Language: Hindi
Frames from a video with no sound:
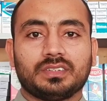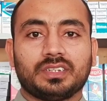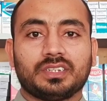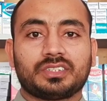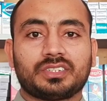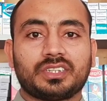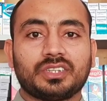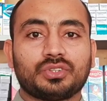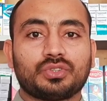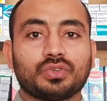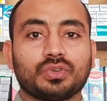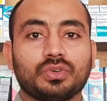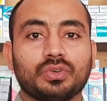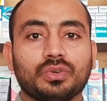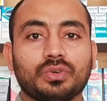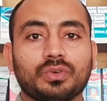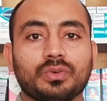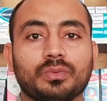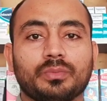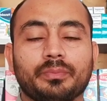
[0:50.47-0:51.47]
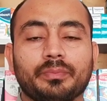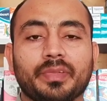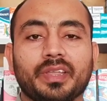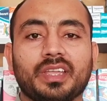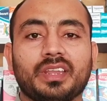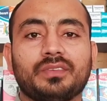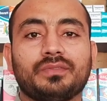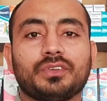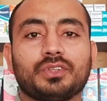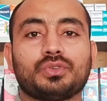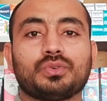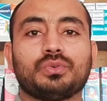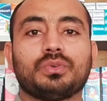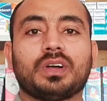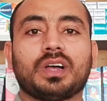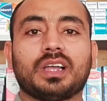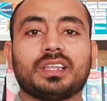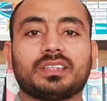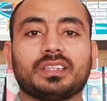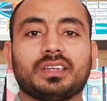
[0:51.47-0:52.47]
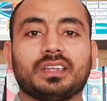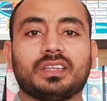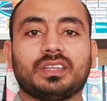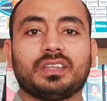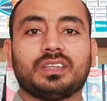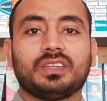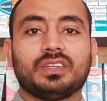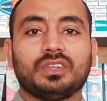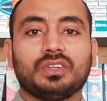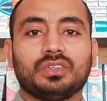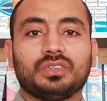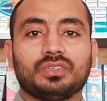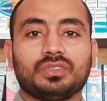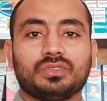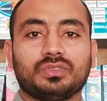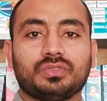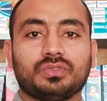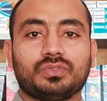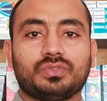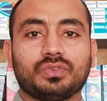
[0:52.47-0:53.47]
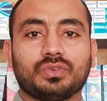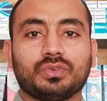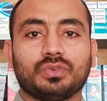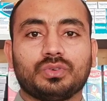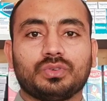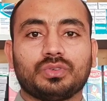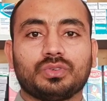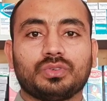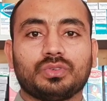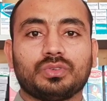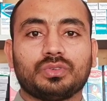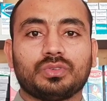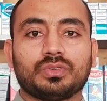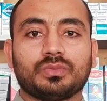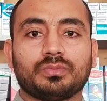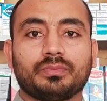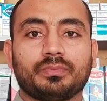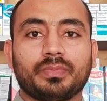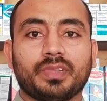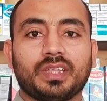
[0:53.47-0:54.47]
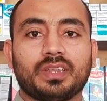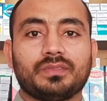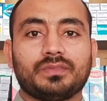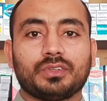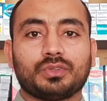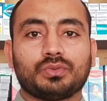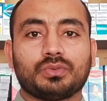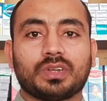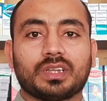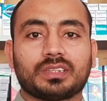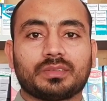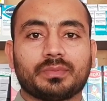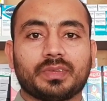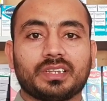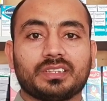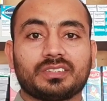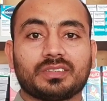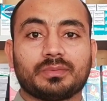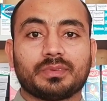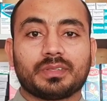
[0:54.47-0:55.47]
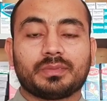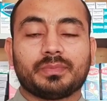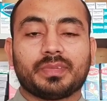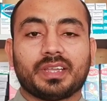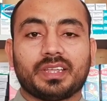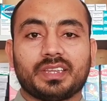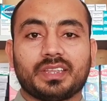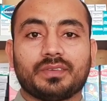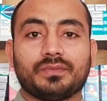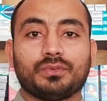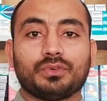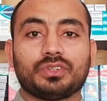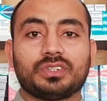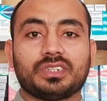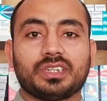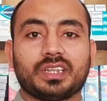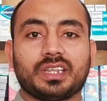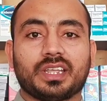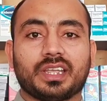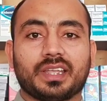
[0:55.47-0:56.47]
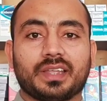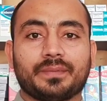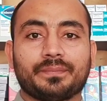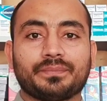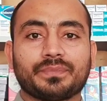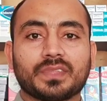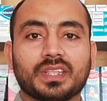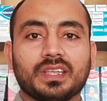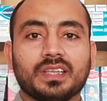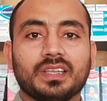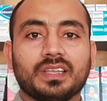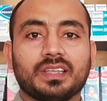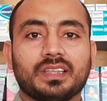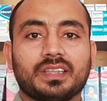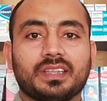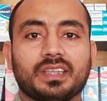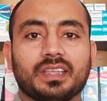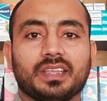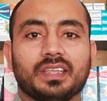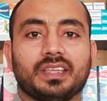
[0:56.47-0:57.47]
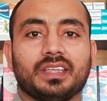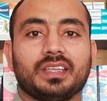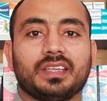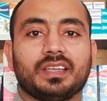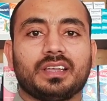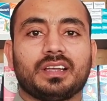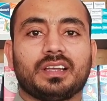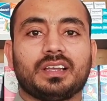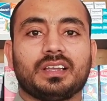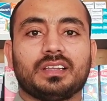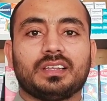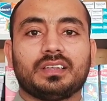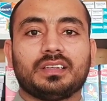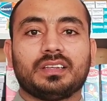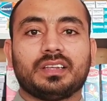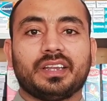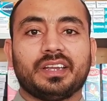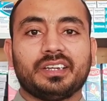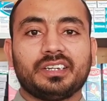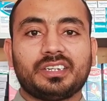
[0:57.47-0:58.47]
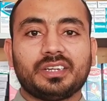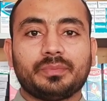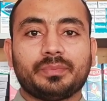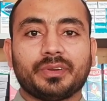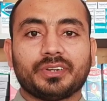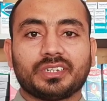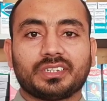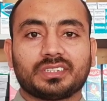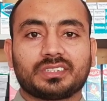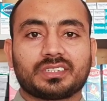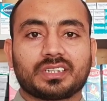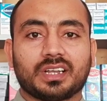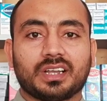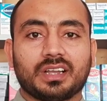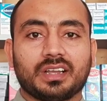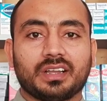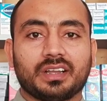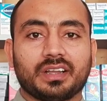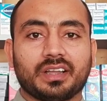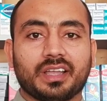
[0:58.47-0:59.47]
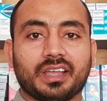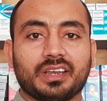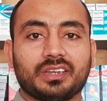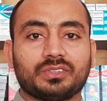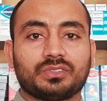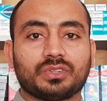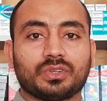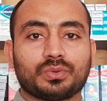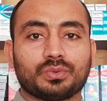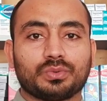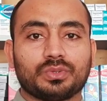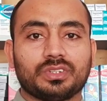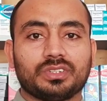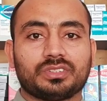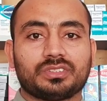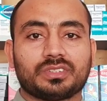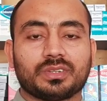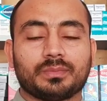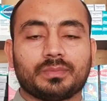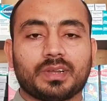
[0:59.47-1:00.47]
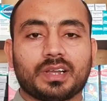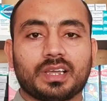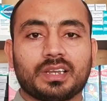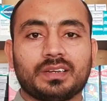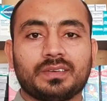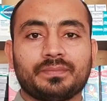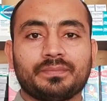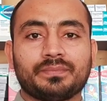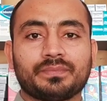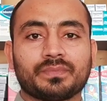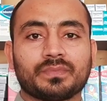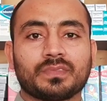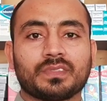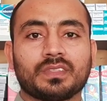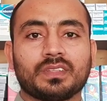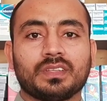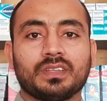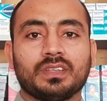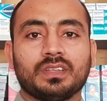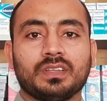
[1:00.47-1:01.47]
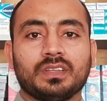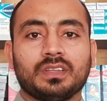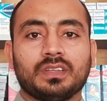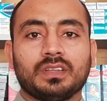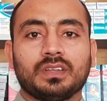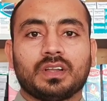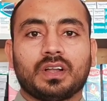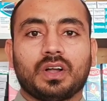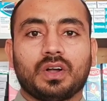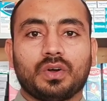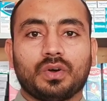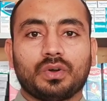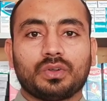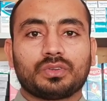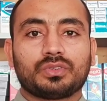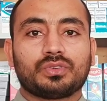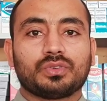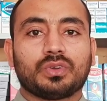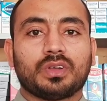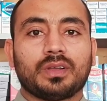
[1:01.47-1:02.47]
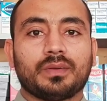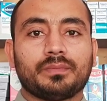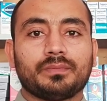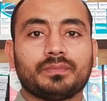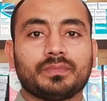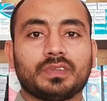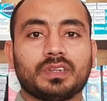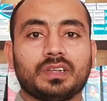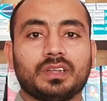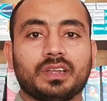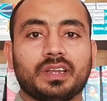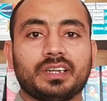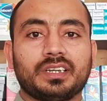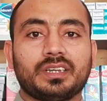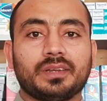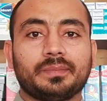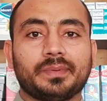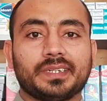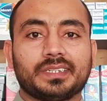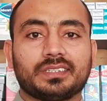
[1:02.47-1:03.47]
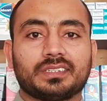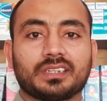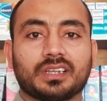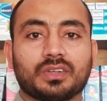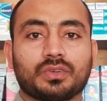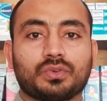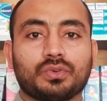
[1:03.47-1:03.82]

इसकी जो मेन वजूहत है ना जो मेन वजूहत हमारी समझ में आई हैं वो ये हैं कि एंटीबायोटिक्स का गैर ज़रूरी इस्तेमाल और जो हम एंटीबायोटिक्स का